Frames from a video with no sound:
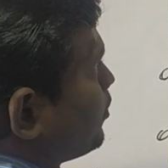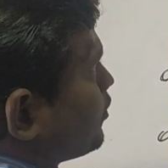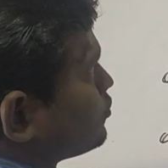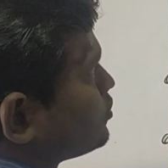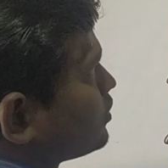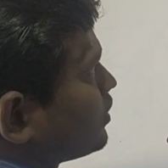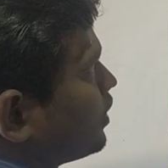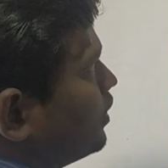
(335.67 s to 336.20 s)
பண்ணி
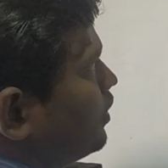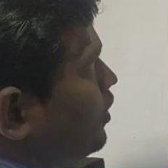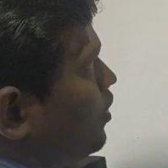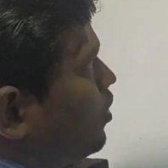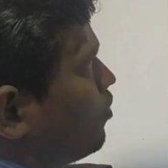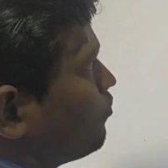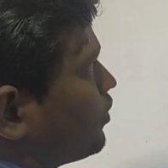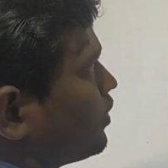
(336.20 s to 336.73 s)
வச்சுங்க
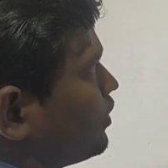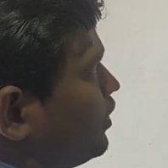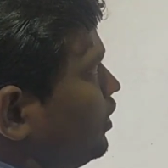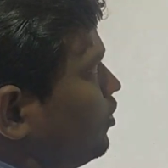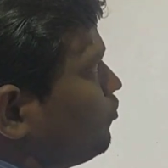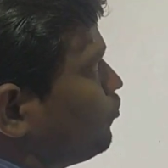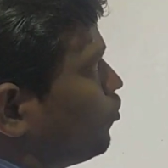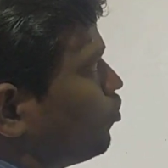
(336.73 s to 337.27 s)
ஃபார் டி
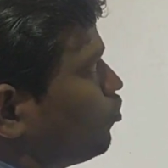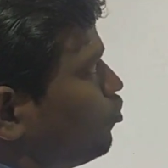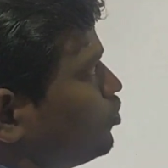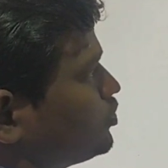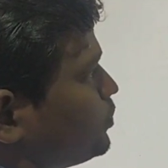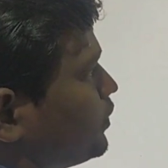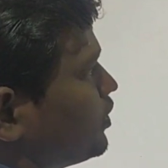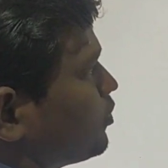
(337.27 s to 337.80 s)
ஃபோர் லோ
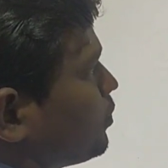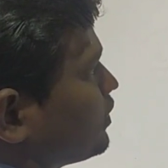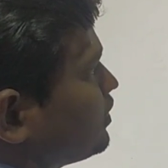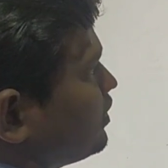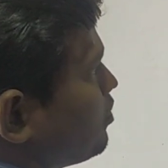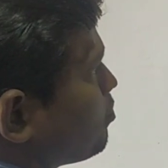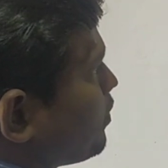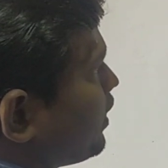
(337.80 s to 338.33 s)
ஸ்பின்னுக்கு
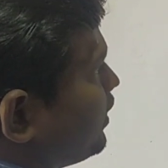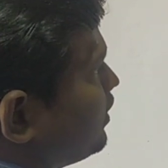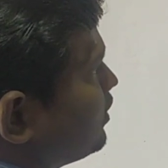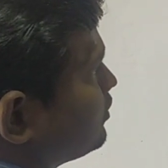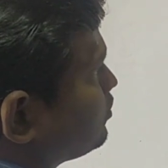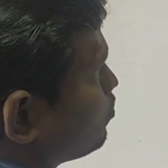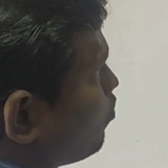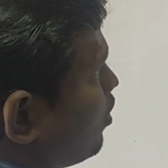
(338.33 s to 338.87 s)
பார்த்தீங்கன்னா
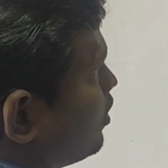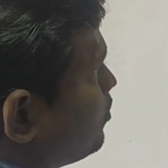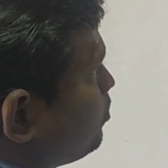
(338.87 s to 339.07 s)
மைனஸ் ஒன்